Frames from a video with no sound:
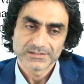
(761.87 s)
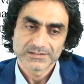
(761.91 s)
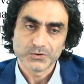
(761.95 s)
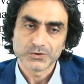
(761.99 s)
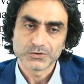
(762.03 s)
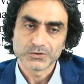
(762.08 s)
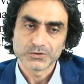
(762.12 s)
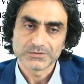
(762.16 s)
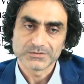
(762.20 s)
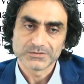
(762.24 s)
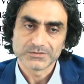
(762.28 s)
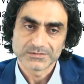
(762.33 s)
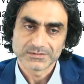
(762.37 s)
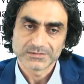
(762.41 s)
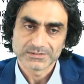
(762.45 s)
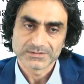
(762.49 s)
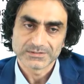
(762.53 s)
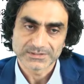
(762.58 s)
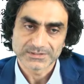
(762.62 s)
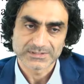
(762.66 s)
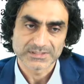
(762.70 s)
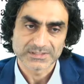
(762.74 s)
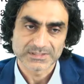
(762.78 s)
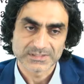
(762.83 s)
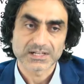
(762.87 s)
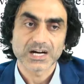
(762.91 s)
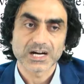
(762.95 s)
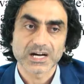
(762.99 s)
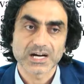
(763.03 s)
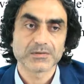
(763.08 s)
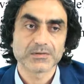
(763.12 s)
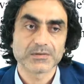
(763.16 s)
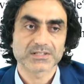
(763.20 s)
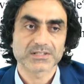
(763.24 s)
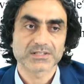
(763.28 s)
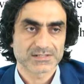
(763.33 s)
yön,
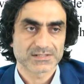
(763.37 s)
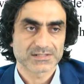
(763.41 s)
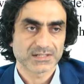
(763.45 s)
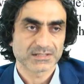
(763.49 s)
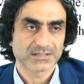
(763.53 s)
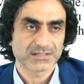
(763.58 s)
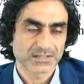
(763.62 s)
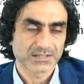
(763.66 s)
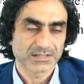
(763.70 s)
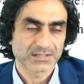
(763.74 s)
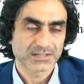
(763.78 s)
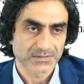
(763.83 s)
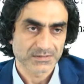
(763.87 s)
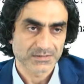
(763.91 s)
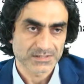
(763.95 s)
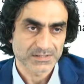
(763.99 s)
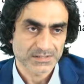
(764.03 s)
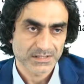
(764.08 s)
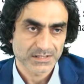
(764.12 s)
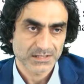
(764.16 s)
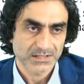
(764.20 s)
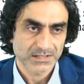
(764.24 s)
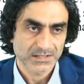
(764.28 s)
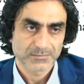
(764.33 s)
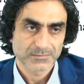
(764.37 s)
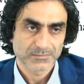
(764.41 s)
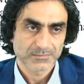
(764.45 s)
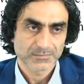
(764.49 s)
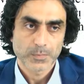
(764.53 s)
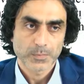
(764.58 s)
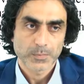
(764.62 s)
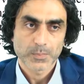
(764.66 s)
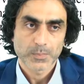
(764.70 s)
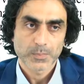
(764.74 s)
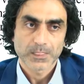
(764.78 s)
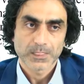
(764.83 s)
istikamet kazandıramazlar.
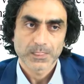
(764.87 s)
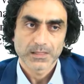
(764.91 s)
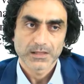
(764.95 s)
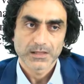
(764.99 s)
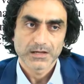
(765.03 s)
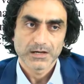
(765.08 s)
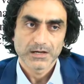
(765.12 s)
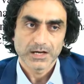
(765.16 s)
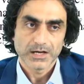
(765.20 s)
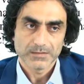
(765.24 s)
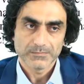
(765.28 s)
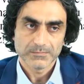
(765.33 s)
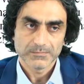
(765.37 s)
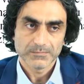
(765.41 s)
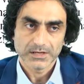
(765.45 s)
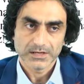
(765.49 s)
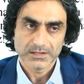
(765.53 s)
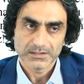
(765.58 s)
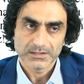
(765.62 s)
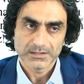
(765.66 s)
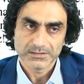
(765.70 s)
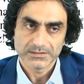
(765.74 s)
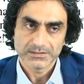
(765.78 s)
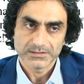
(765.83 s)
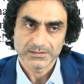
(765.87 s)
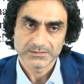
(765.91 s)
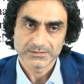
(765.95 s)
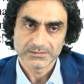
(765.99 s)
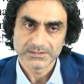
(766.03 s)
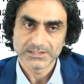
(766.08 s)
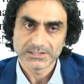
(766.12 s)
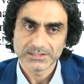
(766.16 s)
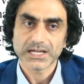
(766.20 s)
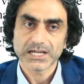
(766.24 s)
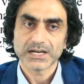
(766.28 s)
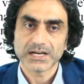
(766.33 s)
Ama e,
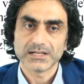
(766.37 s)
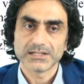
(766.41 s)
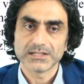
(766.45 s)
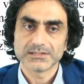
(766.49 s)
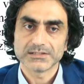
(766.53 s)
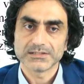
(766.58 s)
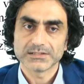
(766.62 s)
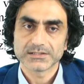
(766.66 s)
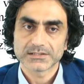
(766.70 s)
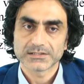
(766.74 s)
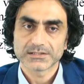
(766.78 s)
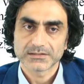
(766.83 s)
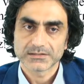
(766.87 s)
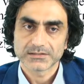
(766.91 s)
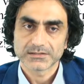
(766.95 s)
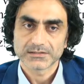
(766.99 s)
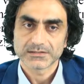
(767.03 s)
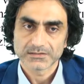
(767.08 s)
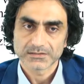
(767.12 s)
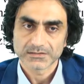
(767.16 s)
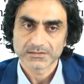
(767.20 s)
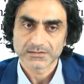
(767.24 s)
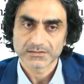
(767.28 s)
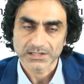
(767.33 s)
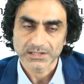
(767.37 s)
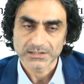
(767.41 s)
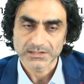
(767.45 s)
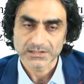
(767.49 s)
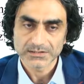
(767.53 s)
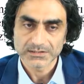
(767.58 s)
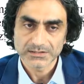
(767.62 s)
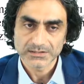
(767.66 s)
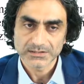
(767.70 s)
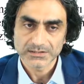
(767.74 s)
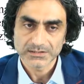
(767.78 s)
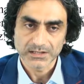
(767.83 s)
diğerleri
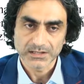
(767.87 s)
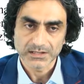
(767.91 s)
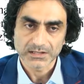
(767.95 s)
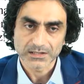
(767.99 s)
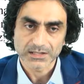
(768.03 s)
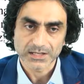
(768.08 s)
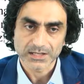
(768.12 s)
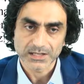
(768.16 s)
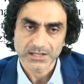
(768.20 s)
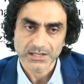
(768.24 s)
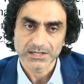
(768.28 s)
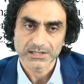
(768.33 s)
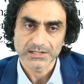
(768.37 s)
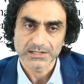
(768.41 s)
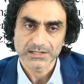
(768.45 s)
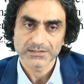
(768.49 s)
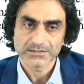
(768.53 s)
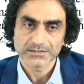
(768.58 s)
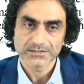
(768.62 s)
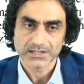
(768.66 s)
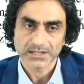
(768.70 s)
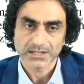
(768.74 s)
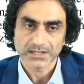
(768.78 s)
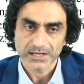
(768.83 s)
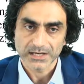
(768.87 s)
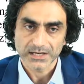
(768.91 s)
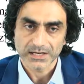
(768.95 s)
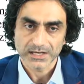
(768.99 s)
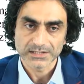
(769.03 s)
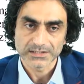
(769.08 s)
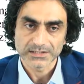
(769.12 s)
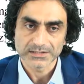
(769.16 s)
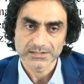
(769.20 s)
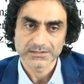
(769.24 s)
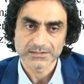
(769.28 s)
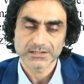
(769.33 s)
kendi ilkelerini,
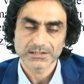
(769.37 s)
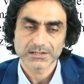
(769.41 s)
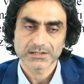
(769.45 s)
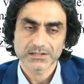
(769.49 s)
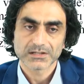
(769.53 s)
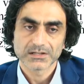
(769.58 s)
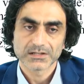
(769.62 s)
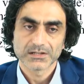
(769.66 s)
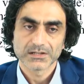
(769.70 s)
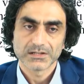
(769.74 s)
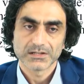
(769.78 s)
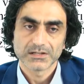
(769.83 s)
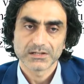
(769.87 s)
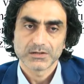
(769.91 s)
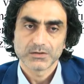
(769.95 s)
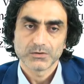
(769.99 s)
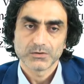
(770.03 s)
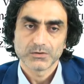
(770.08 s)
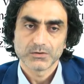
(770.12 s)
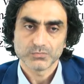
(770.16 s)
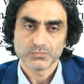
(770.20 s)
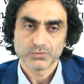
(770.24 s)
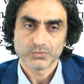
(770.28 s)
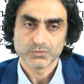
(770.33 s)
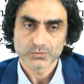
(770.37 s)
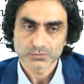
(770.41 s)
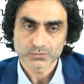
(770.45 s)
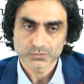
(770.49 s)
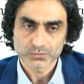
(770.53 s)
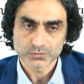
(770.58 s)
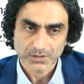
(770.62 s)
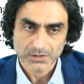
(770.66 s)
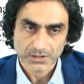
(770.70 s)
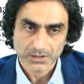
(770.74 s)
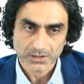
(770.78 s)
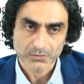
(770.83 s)
değerlerini
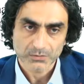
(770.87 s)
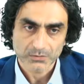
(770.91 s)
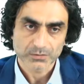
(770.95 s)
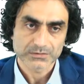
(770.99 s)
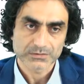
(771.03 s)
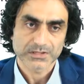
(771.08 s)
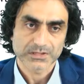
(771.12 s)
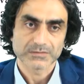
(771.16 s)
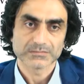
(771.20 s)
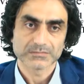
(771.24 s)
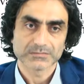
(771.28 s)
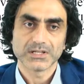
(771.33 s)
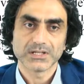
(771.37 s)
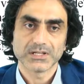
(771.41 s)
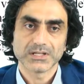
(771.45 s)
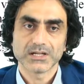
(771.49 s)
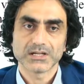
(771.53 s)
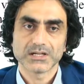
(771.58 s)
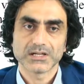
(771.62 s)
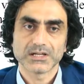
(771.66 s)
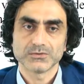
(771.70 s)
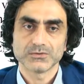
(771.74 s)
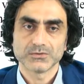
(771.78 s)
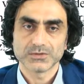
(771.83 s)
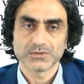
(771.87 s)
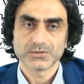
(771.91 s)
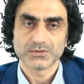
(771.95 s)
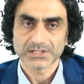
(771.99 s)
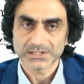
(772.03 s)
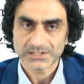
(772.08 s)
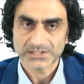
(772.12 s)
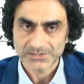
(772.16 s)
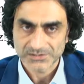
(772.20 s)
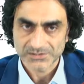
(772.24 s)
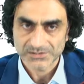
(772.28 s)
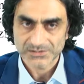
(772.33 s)
bulundukları ortamda
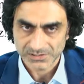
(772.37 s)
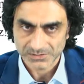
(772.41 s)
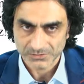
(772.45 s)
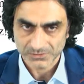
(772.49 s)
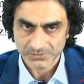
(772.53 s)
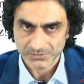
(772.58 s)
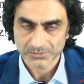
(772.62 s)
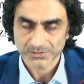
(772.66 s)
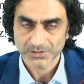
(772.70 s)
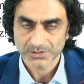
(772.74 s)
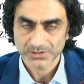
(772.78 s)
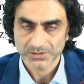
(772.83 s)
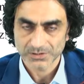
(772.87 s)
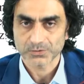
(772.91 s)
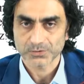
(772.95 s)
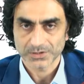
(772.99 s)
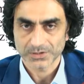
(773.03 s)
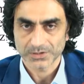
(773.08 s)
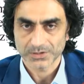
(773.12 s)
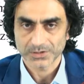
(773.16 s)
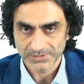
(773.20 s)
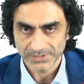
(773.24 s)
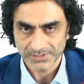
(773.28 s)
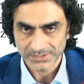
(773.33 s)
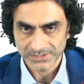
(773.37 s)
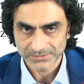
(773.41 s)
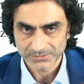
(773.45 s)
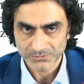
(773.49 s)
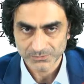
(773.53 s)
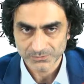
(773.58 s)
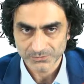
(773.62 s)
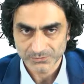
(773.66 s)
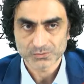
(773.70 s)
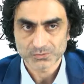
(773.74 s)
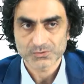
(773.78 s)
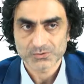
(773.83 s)
yüreklice ortaya koyabilen,
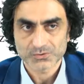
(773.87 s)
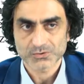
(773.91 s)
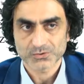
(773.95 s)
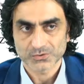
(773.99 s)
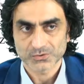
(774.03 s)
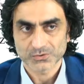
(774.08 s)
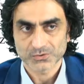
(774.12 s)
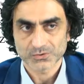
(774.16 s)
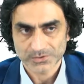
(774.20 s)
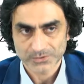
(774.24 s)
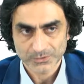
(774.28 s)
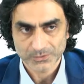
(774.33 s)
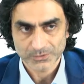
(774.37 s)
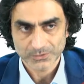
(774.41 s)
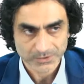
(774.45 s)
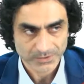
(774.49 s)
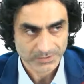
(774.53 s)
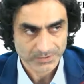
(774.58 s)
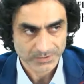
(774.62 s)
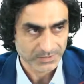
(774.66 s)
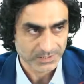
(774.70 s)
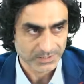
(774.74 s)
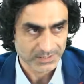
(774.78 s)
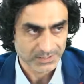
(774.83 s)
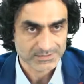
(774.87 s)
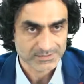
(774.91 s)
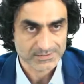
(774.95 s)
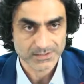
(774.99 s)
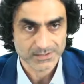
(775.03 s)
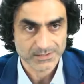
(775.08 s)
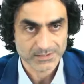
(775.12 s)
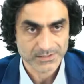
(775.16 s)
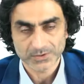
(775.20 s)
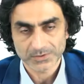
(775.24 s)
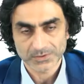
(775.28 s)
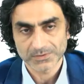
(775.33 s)
dürüstçe ortaya koyabilen,
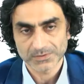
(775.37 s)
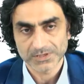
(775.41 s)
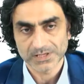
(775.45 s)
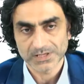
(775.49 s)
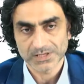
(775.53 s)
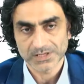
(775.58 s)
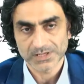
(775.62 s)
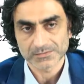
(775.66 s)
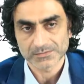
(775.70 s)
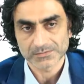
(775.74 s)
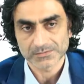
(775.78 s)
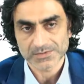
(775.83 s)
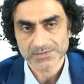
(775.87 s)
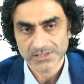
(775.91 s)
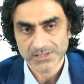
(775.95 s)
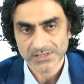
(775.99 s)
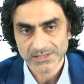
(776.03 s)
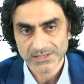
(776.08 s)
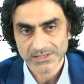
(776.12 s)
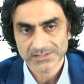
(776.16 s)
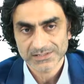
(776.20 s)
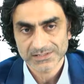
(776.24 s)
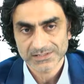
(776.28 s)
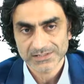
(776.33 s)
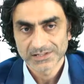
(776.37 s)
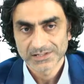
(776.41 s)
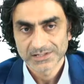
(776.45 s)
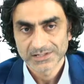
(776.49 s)
savunabilen kimseler